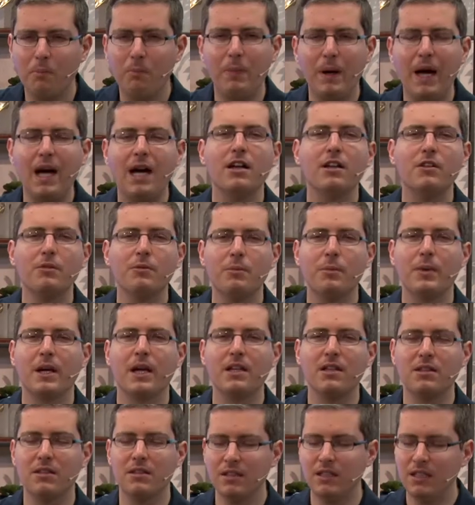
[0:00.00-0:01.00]
Bahn
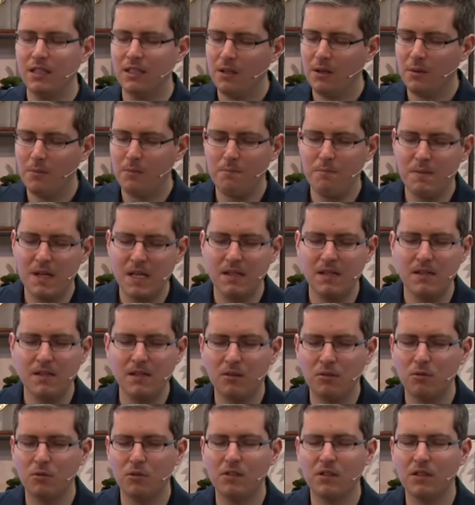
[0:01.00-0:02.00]
brechen mitten
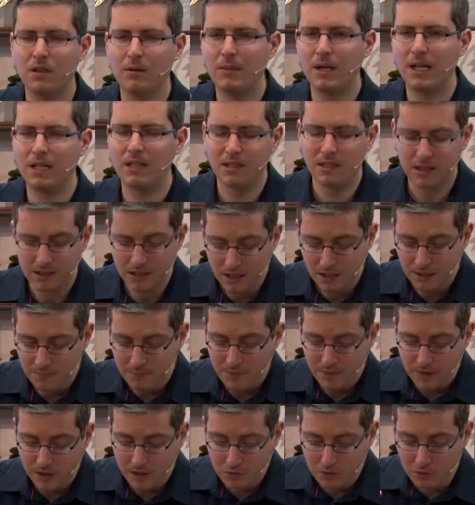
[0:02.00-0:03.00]
in unserem Alltag.
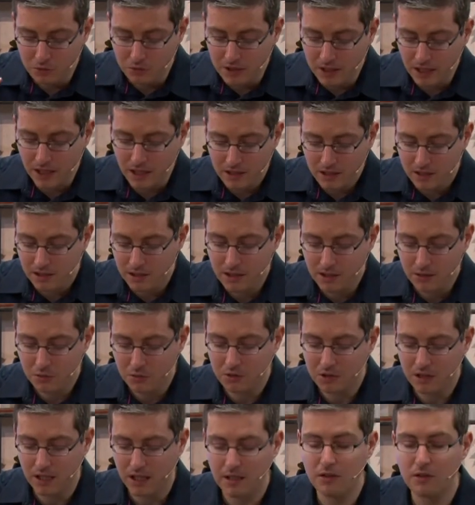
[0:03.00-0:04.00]
Sogar hier
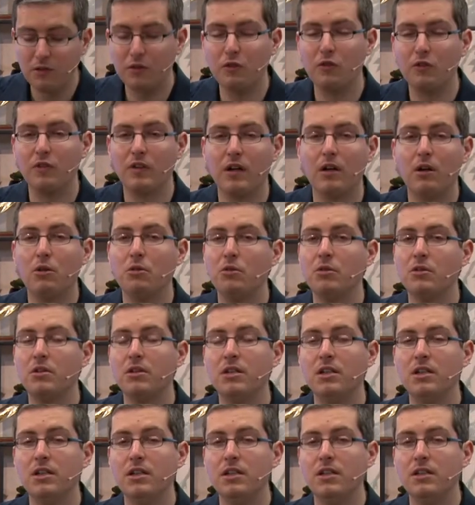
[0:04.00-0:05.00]
durch eine Frau,
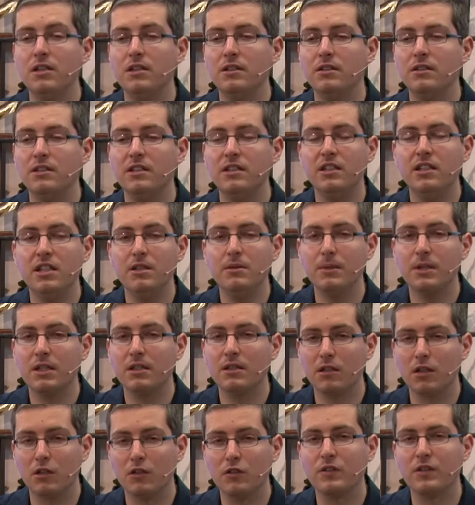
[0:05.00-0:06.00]
die
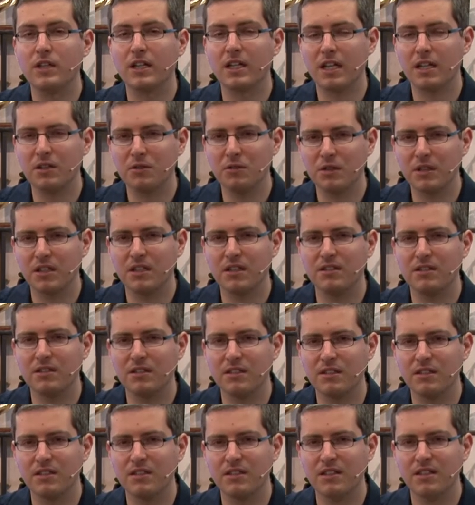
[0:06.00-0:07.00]
niemand auf der Rechnung hatte.
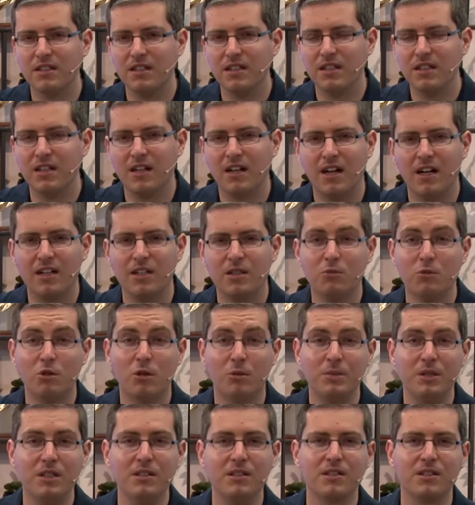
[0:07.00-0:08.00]
Eine
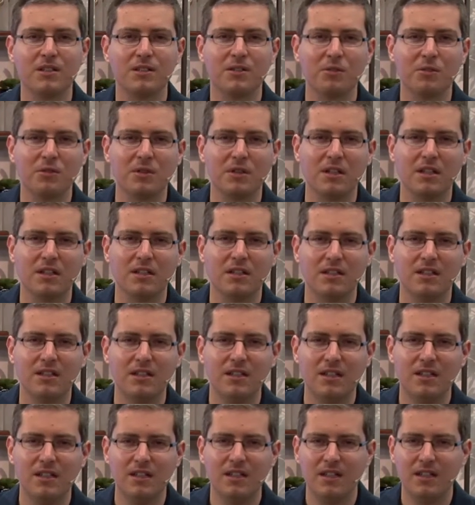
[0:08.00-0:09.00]
Moabiterin sogar.
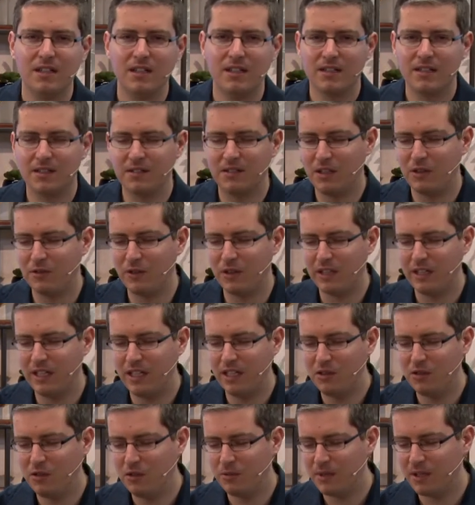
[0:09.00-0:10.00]
Das
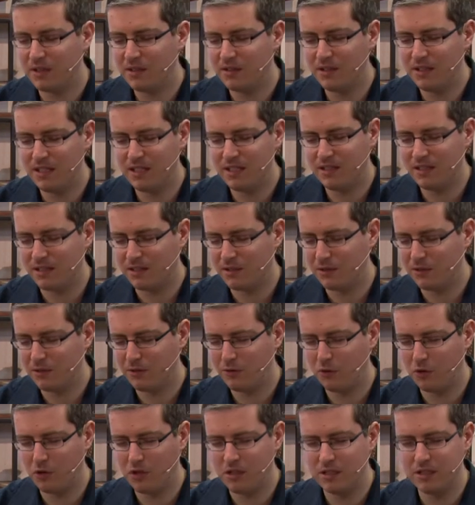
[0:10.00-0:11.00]
Evangelium ist nicht an das
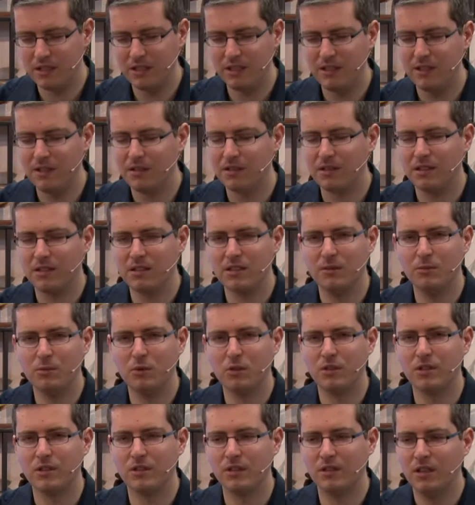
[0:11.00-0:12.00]
Volk Israel
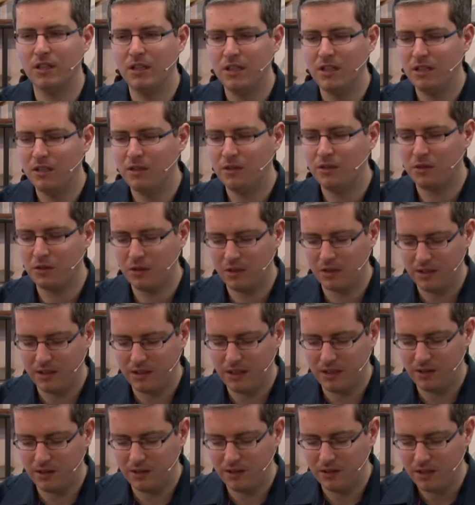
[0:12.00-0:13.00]
gebunden,
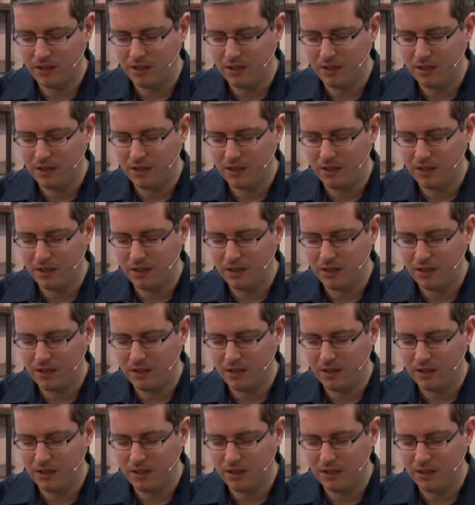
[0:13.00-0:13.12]
sondern